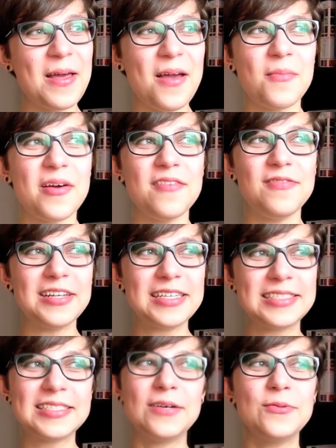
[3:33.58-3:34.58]
é uma
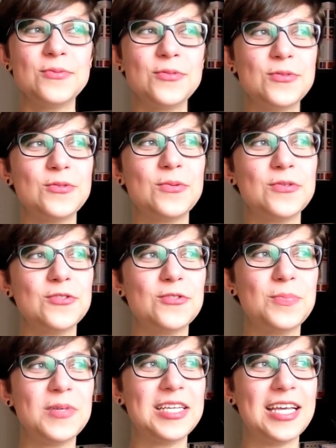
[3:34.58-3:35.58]
reflexão do,
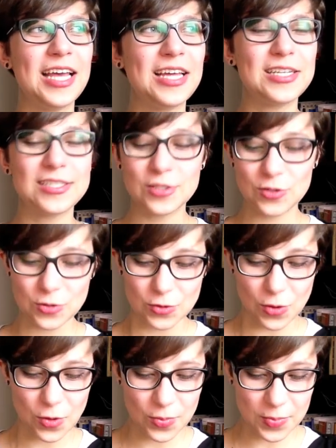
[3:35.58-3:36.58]
do Piqueira
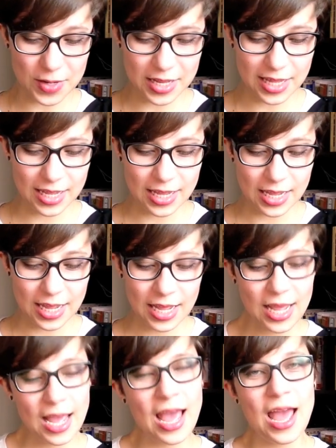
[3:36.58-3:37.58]
sobre
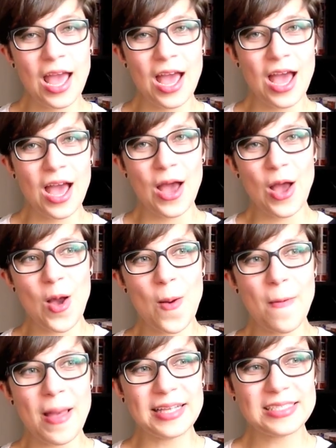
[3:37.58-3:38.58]

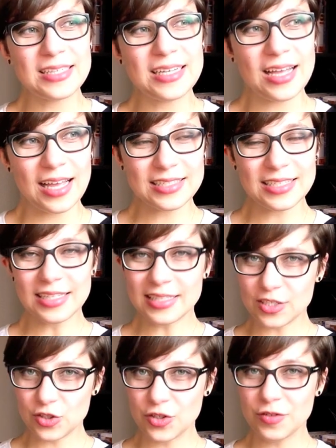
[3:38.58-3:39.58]
essa, essa
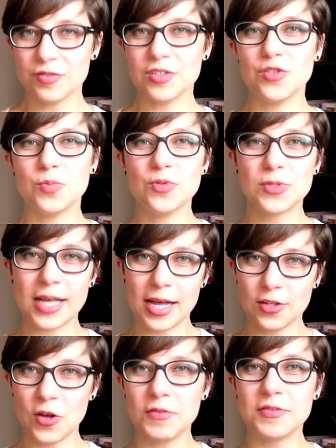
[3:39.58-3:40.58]
tentativa de
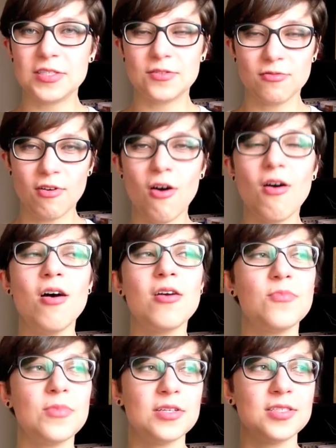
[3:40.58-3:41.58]
buscar novas
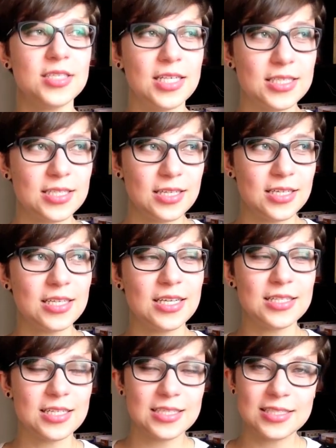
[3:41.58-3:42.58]
formas e essa
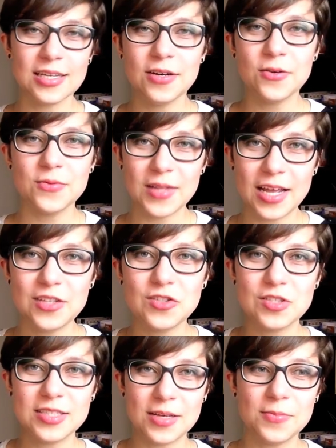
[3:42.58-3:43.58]
inquietação, né, de
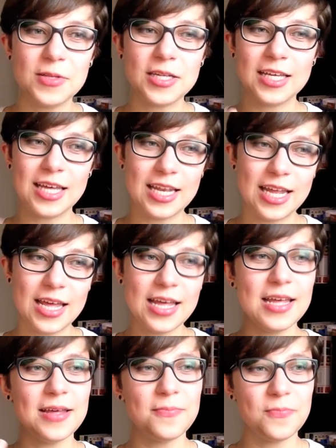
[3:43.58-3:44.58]
sempre
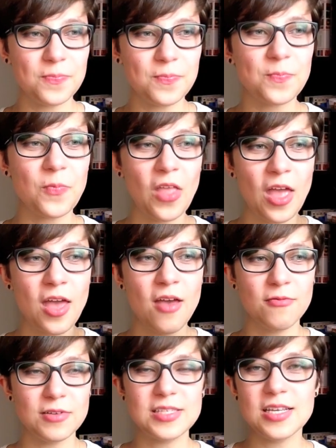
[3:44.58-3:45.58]
querer
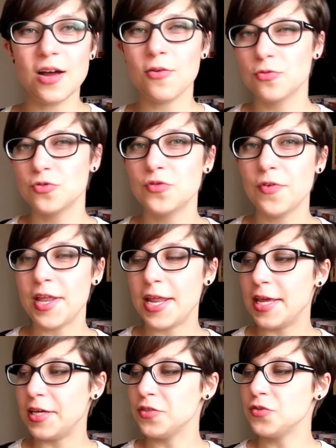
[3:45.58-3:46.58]
fazer algo
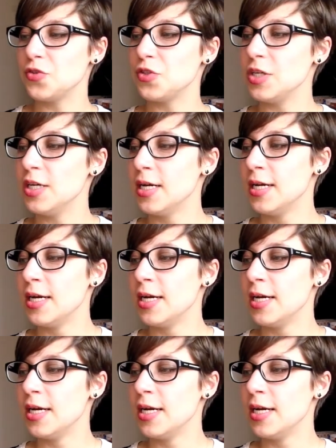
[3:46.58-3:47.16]
diferente.